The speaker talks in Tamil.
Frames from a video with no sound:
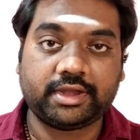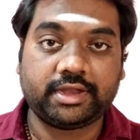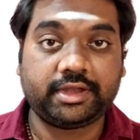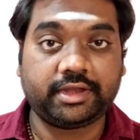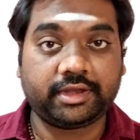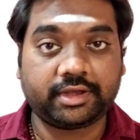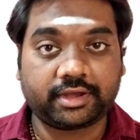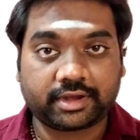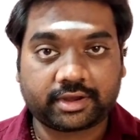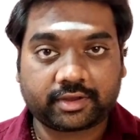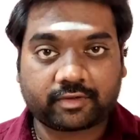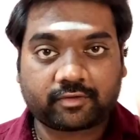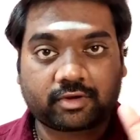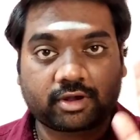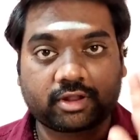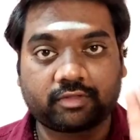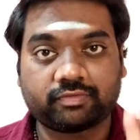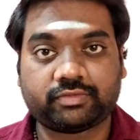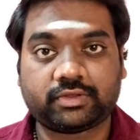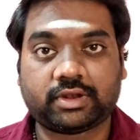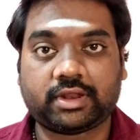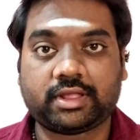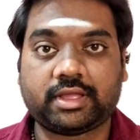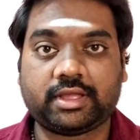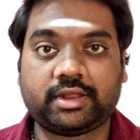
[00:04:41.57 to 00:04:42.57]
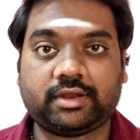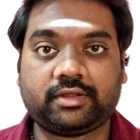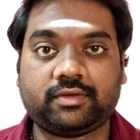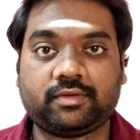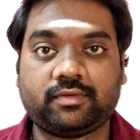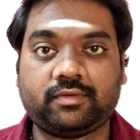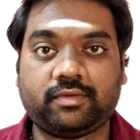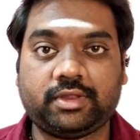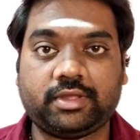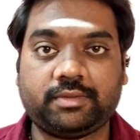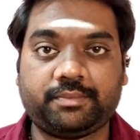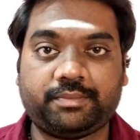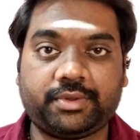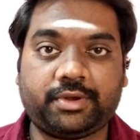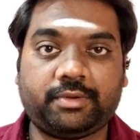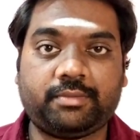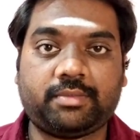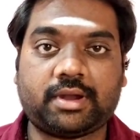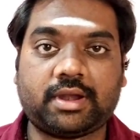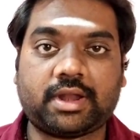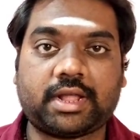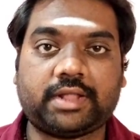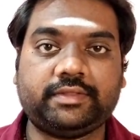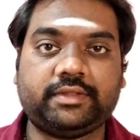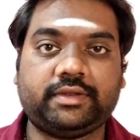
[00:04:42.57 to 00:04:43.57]
நின்ற கோலத்தில் இருக்கக்கூடிய
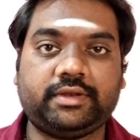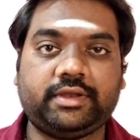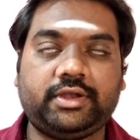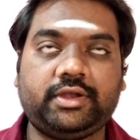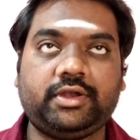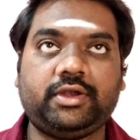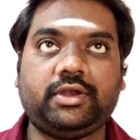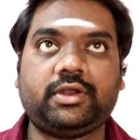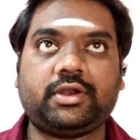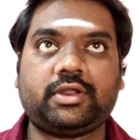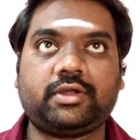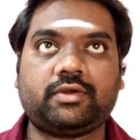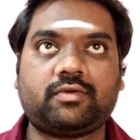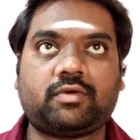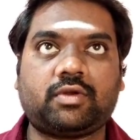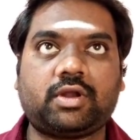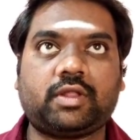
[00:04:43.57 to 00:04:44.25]
பெருமாள் அந்த நின்ற